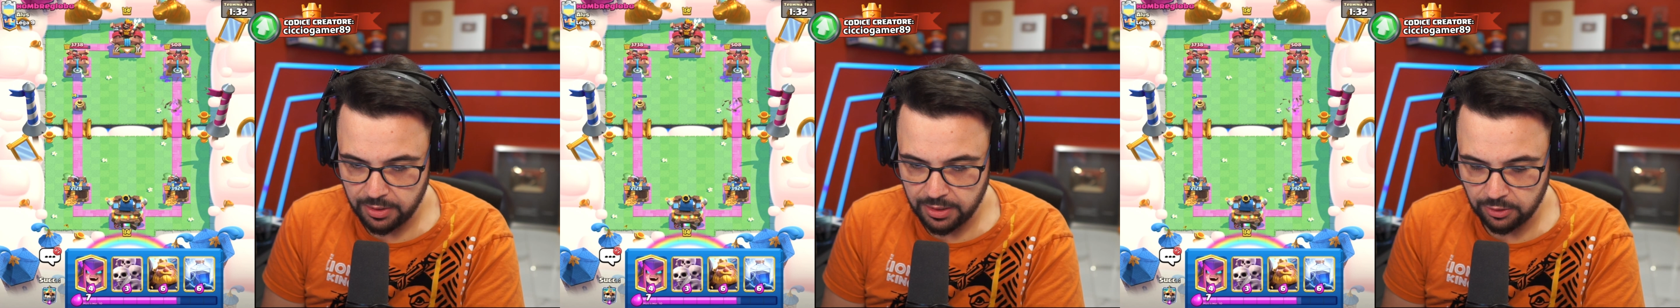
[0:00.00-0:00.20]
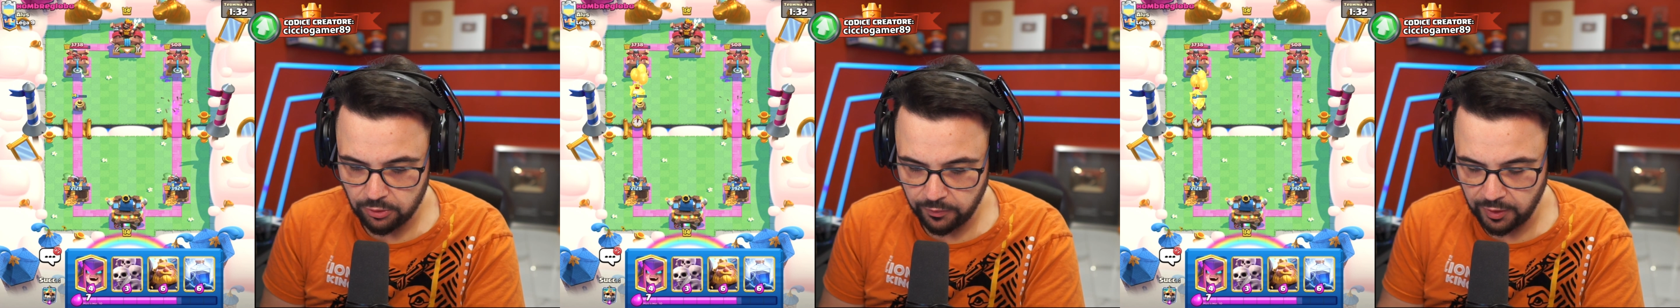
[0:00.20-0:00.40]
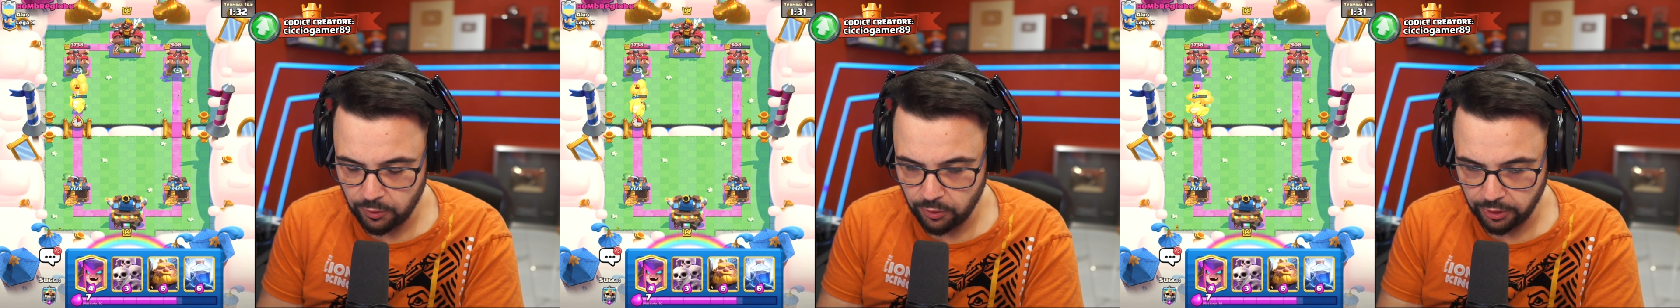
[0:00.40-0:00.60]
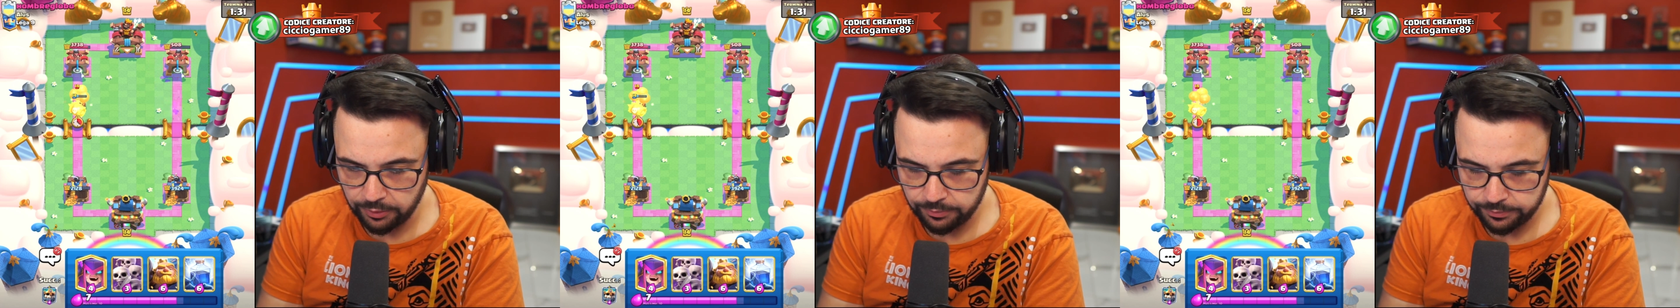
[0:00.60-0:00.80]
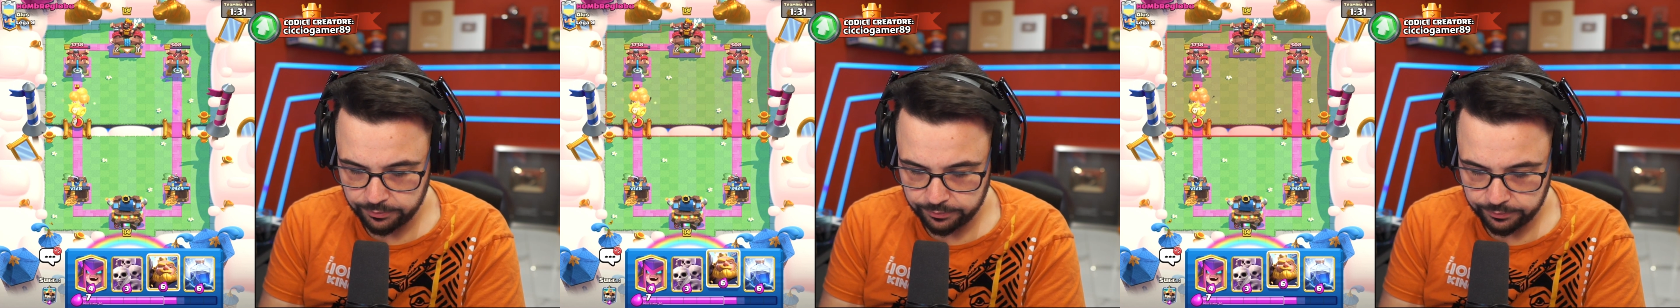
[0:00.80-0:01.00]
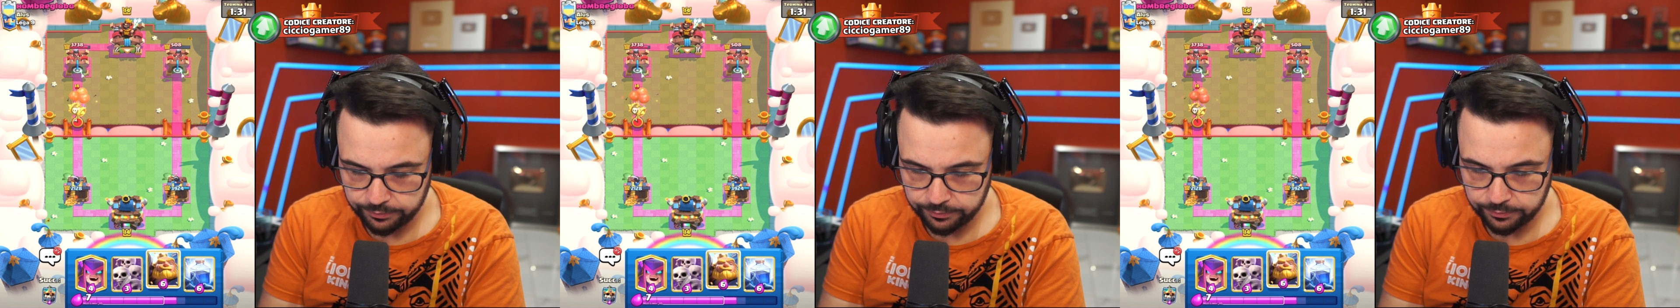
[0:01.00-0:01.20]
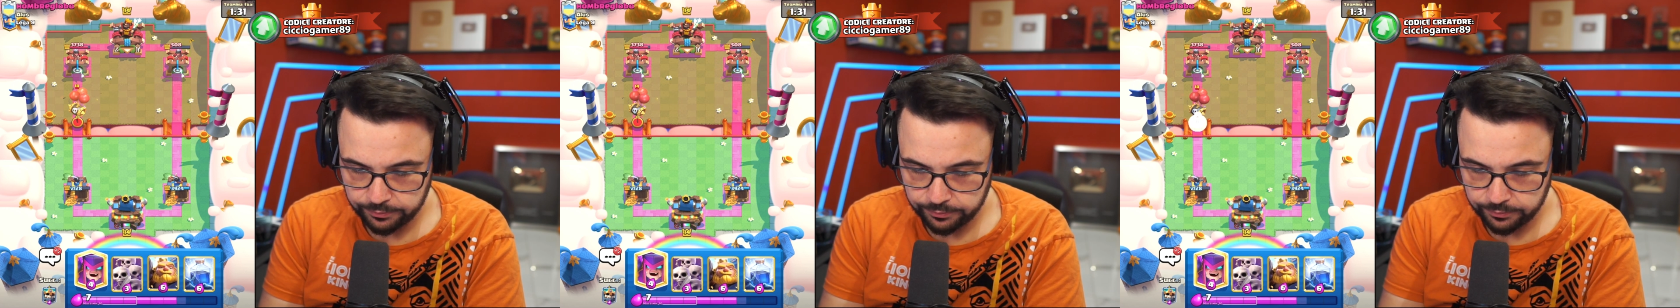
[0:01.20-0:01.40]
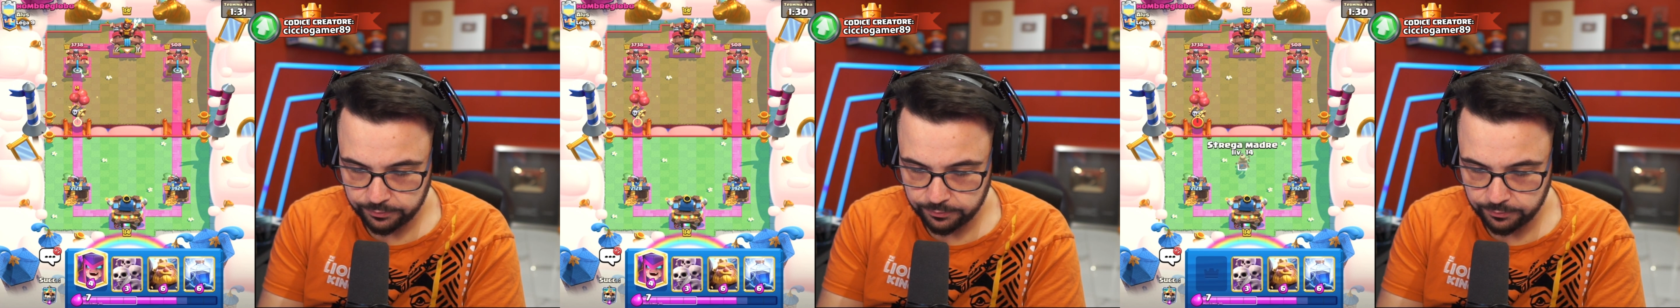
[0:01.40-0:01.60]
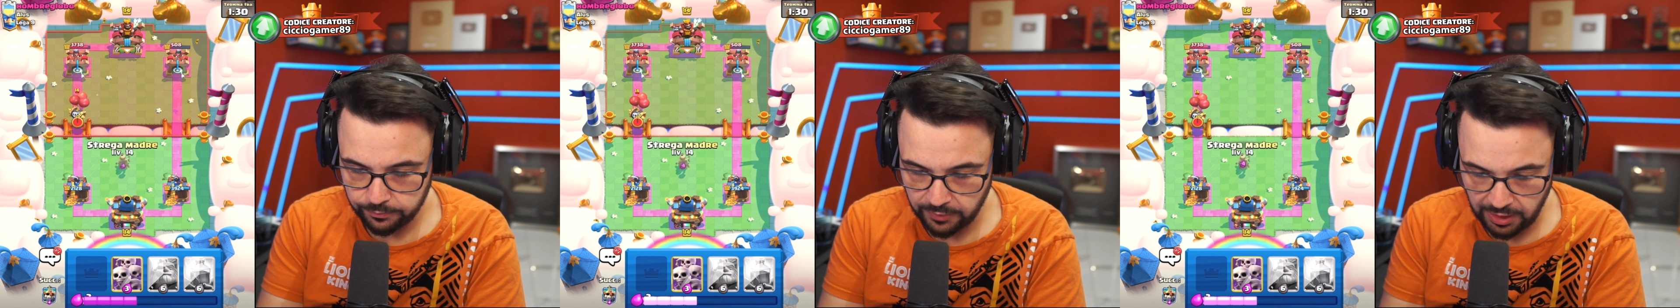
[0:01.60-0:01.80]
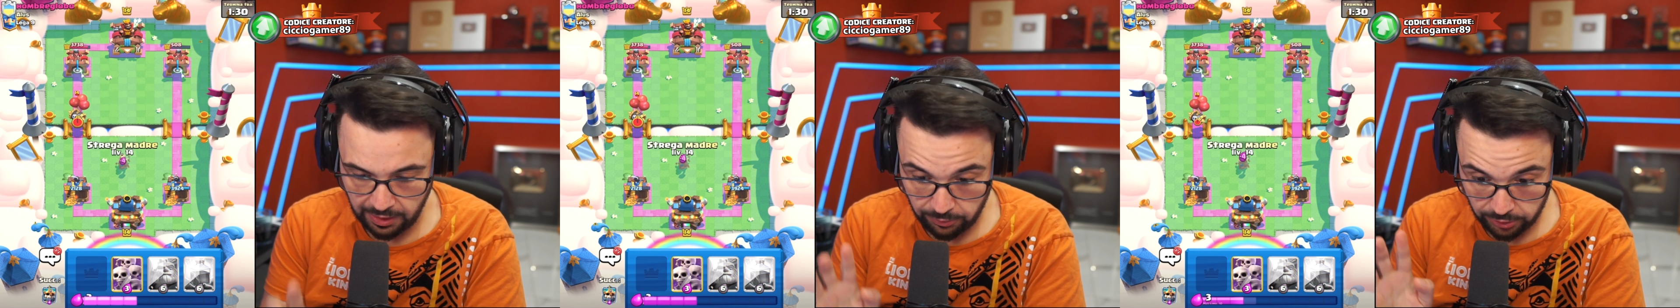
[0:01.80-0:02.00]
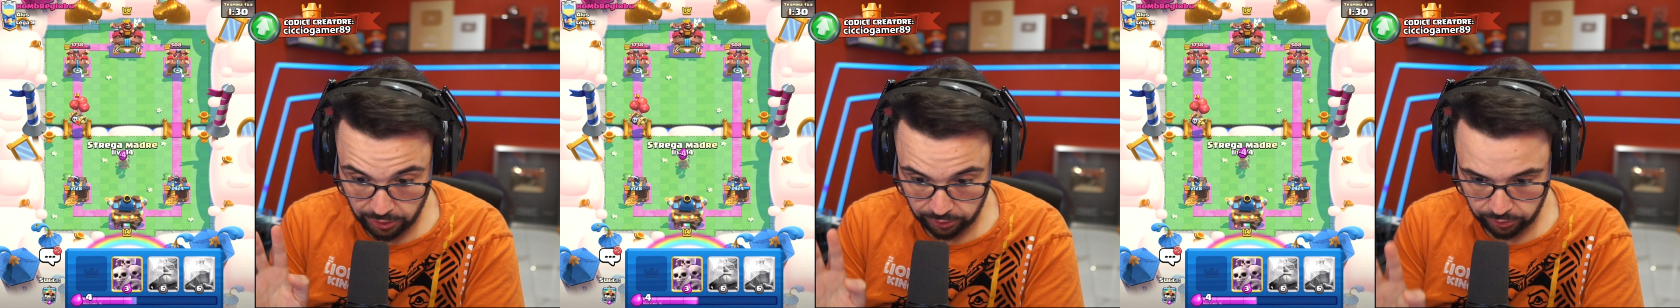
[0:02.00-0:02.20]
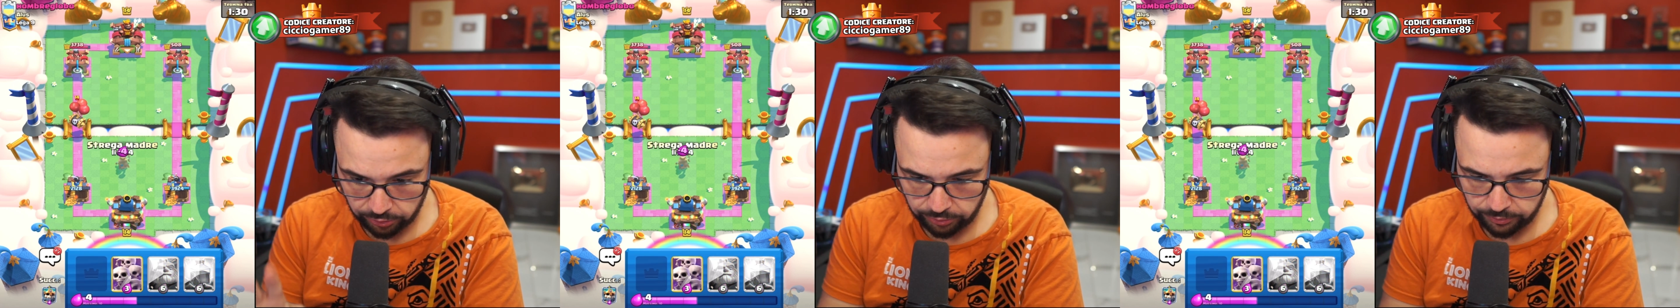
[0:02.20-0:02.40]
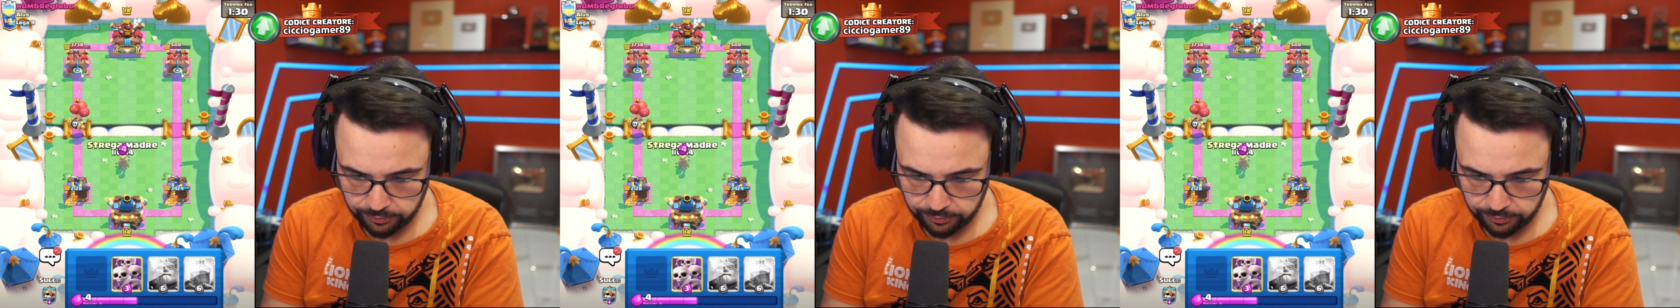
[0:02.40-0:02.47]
dato valore. Ve l'avevo detto.